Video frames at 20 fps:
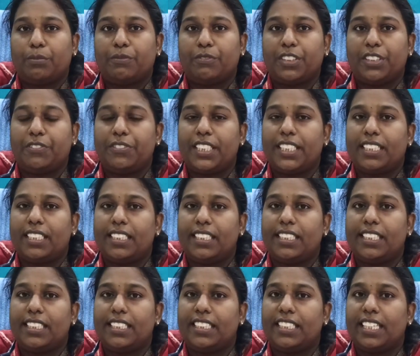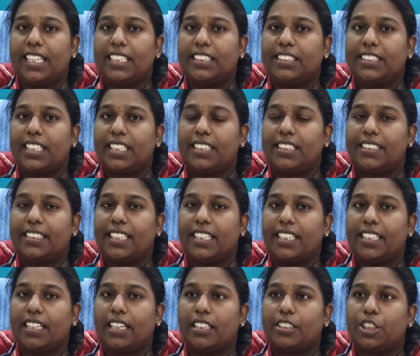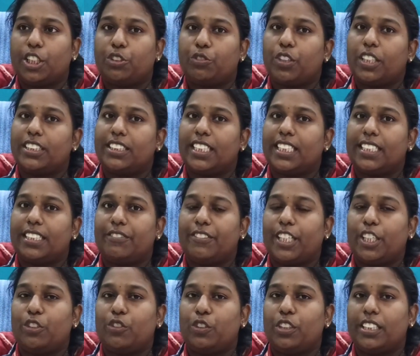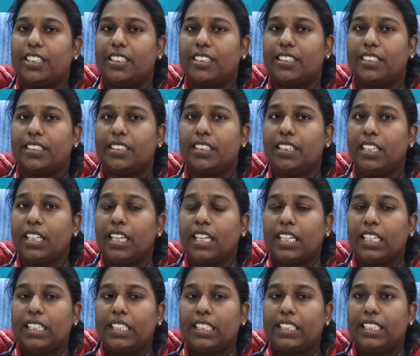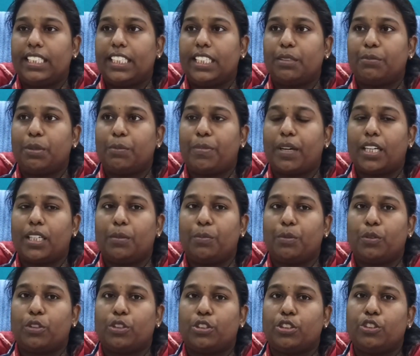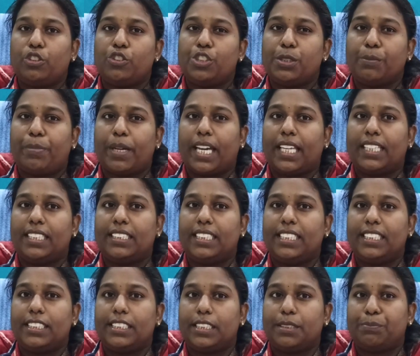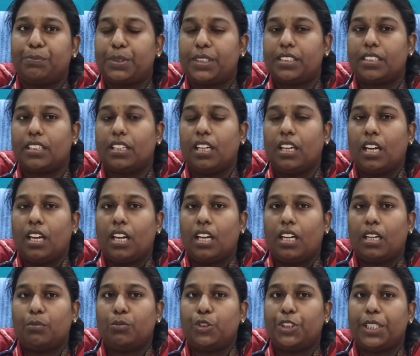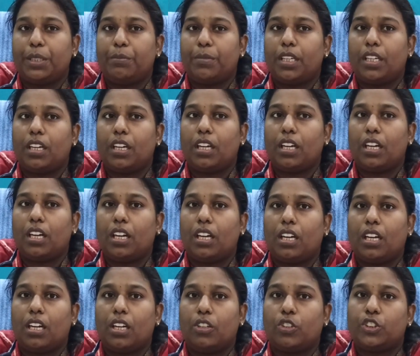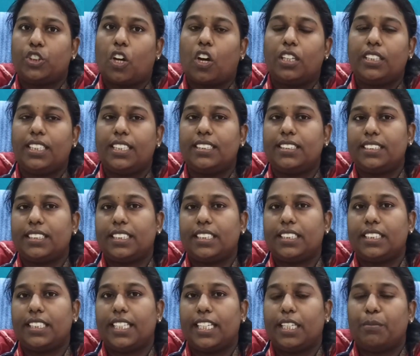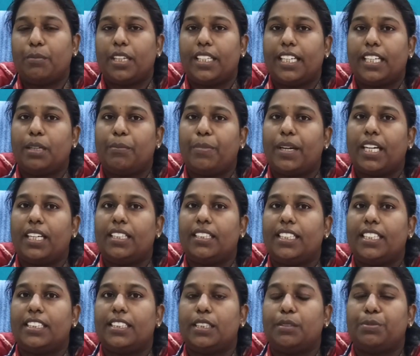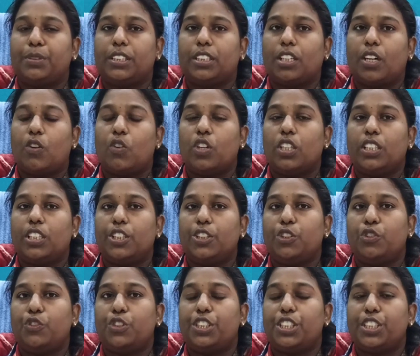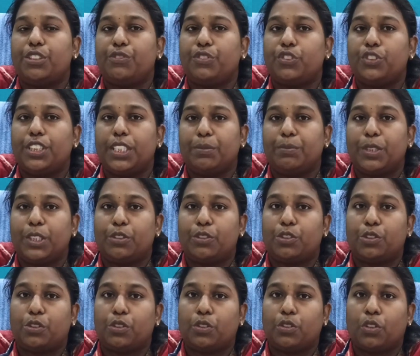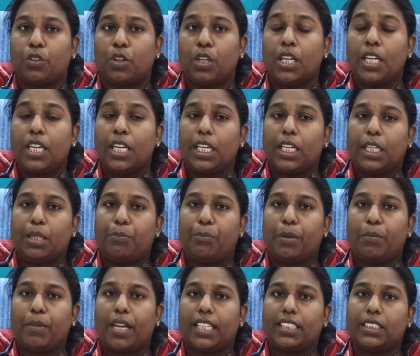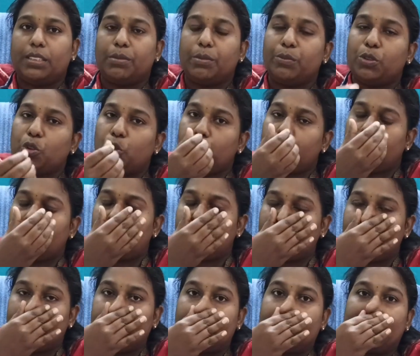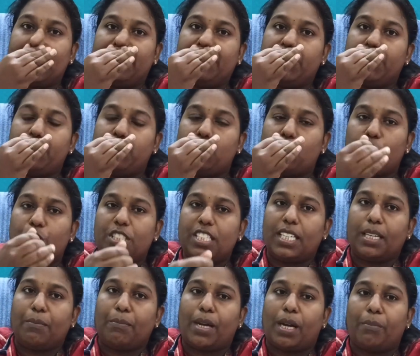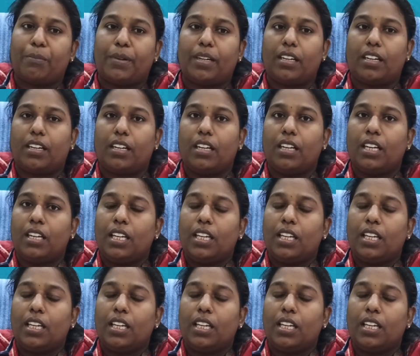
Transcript: ஃப்ரம் விவி கிளினிக் நிலாஸ் சைல்டு கேர் சத்வாச்சாரி வேலூரில் இருக்குது இன்றைக்கி நம்ம பார்க்க போகிறது கொஞ்சம் பேரண்டிங் டிப்ஸ் முக்கியமாக டாட்லர்ஸ்க்கு என்ன மாதிரியான பேரண்டிங் டிப்ஸ் அவங்களுக்கு நியூட்ரிஷன் ஃபுட் எப்படி கொடுக்கணும் இப்போ மேக்ஸிமம் சோஷியல் மீடியா டிவி ஃபோன்ஸில் பாப்பா